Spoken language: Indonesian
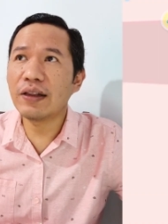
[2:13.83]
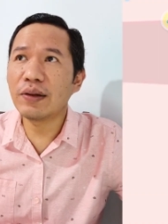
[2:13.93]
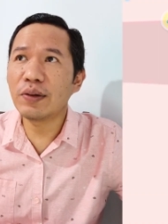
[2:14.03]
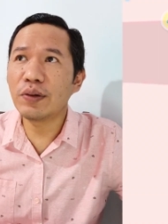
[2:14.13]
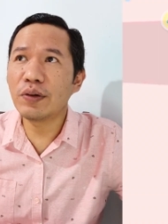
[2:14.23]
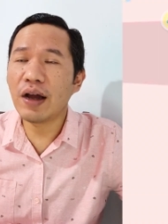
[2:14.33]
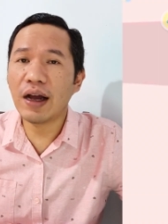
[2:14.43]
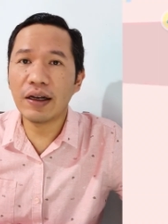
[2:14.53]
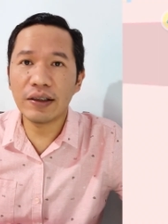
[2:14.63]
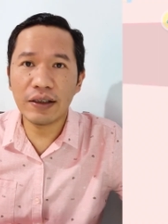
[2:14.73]
itu
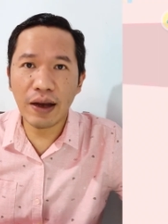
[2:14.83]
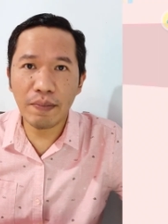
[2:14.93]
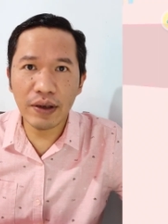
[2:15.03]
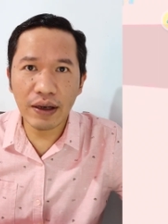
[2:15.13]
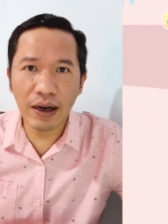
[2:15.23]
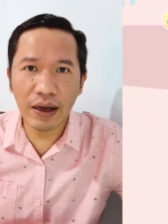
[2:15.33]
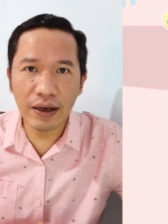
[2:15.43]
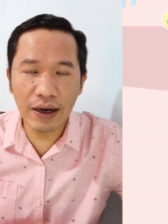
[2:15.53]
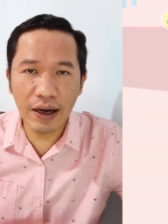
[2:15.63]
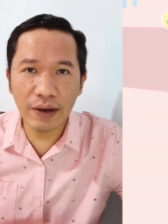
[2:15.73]
hanya
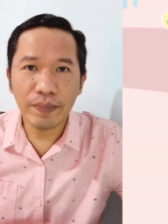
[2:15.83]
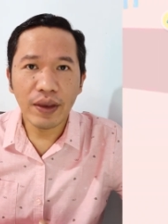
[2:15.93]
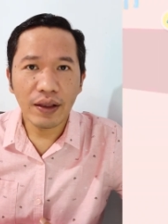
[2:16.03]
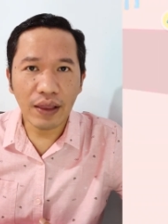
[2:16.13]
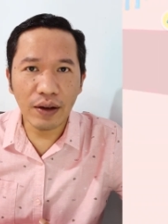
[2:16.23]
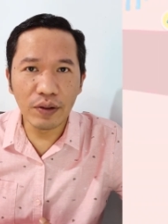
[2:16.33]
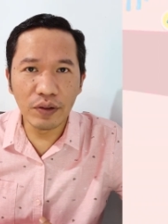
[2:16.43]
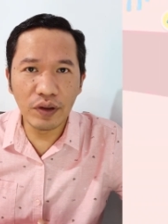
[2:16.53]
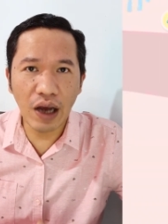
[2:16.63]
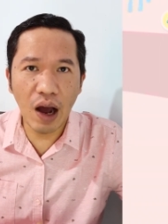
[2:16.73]
menyerahkan
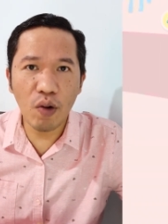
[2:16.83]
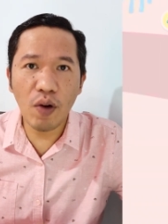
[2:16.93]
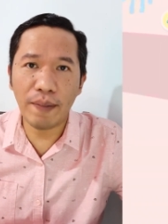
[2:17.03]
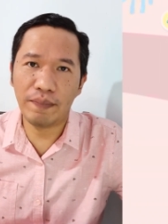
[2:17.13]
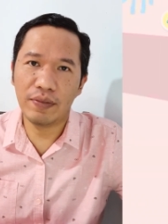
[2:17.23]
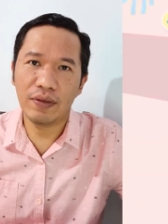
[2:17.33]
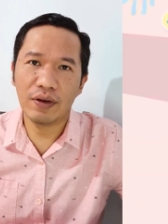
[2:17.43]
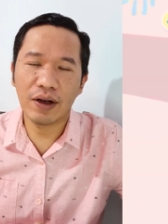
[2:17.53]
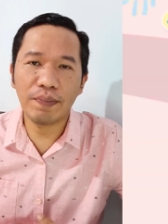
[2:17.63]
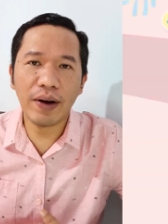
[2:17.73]
tanggung jawab
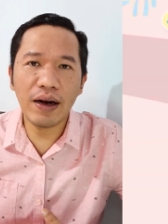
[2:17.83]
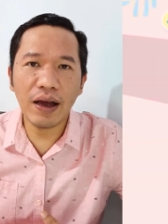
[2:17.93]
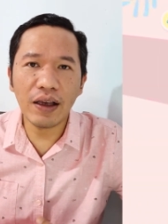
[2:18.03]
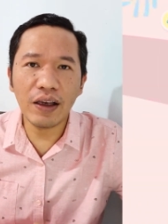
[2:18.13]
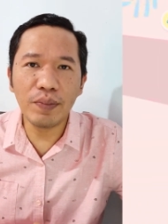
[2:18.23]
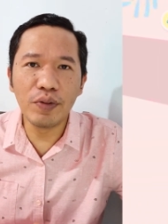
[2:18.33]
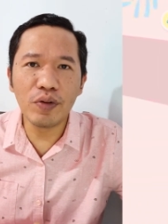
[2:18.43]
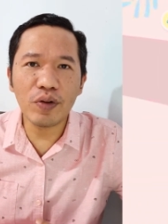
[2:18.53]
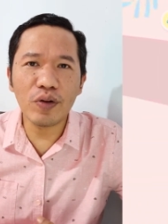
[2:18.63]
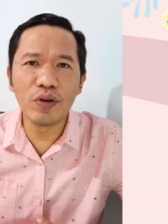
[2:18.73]
kepada
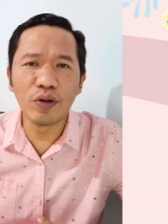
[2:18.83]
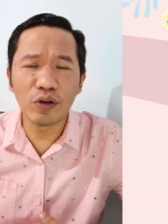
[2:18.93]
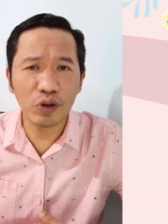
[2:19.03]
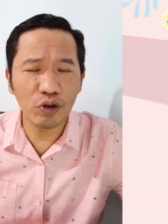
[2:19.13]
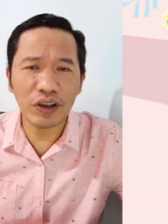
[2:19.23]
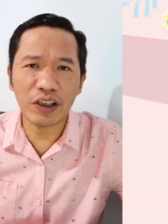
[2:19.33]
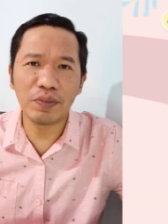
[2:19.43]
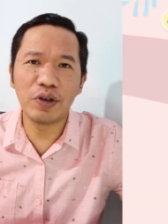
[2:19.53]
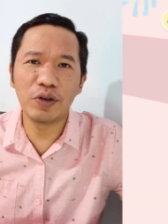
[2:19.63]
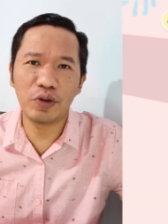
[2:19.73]
ibu untuk sukses
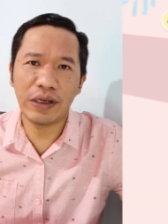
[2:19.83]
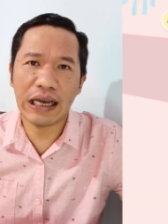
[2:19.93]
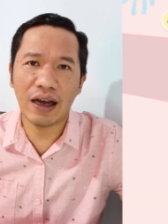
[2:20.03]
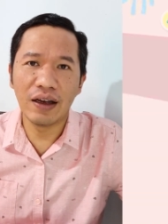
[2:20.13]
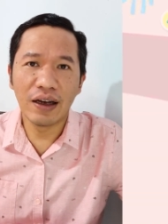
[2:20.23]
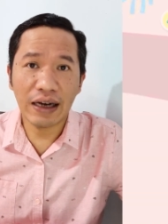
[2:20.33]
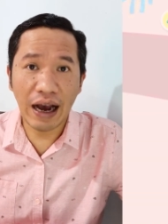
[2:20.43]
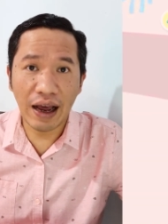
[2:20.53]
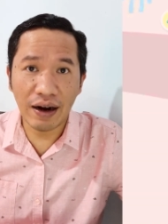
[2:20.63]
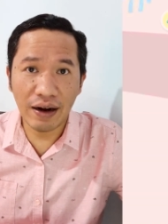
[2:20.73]
menyusuinya
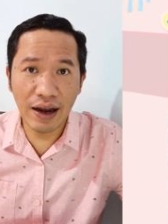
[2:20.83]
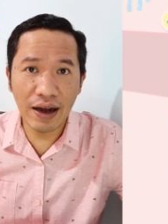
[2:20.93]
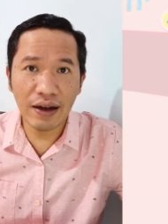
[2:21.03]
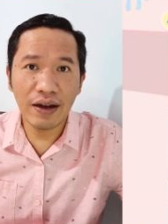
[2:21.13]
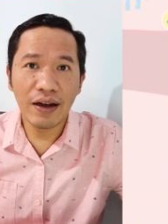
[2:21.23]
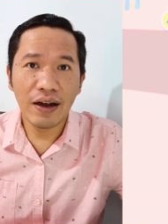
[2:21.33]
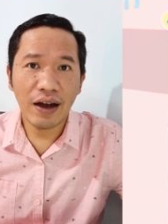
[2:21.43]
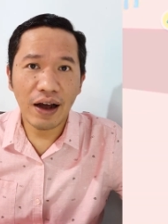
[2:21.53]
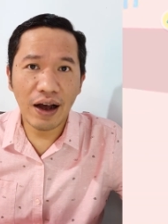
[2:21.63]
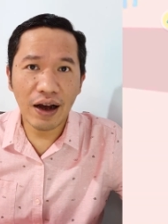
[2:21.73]
karena
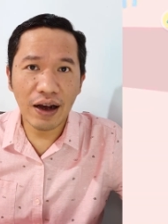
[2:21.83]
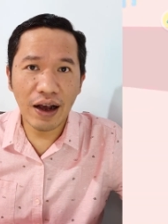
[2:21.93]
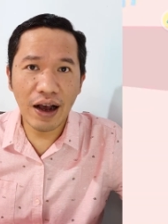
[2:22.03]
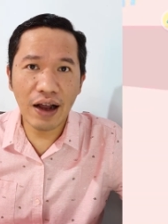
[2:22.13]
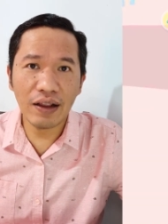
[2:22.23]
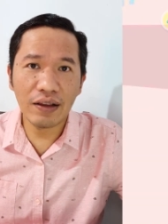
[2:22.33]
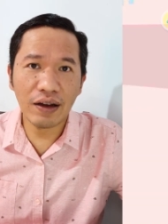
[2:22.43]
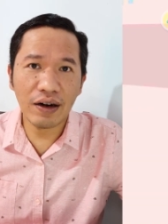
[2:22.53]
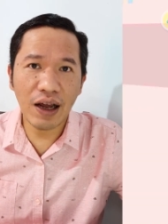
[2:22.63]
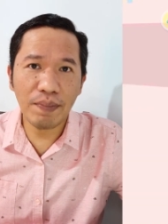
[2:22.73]
akan
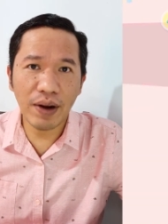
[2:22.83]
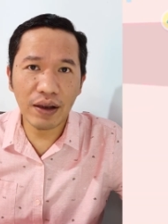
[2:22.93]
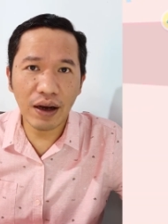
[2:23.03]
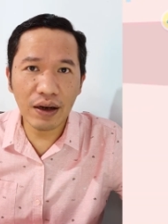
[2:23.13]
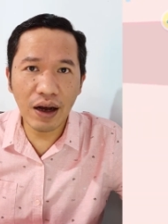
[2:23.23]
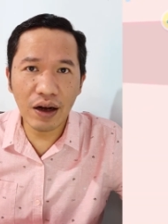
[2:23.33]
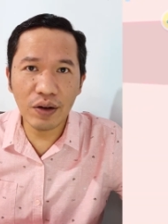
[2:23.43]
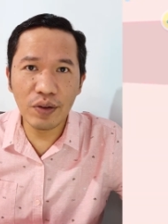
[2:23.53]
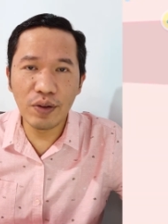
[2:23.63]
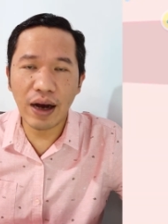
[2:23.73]
terdapat
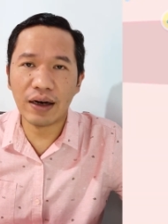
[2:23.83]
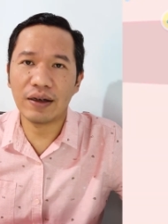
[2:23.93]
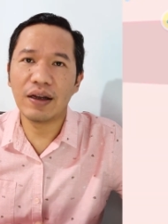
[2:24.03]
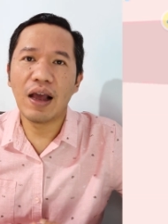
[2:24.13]
gangguan